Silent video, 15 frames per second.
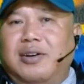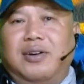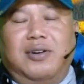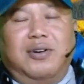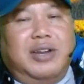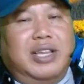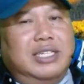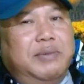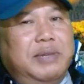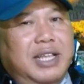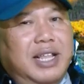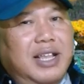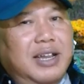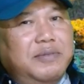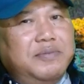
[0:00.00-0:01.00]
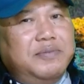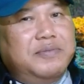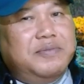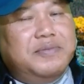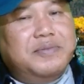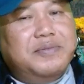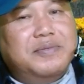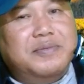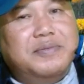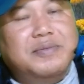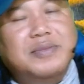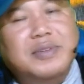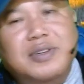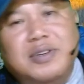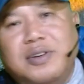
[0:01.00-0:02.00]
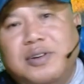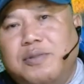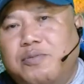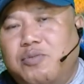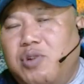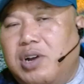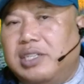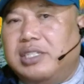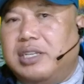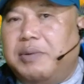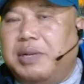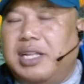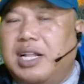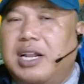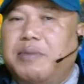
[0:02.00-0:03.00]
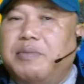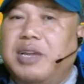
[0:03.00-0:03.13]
Oke Sobat Alam, buat Sobat Alam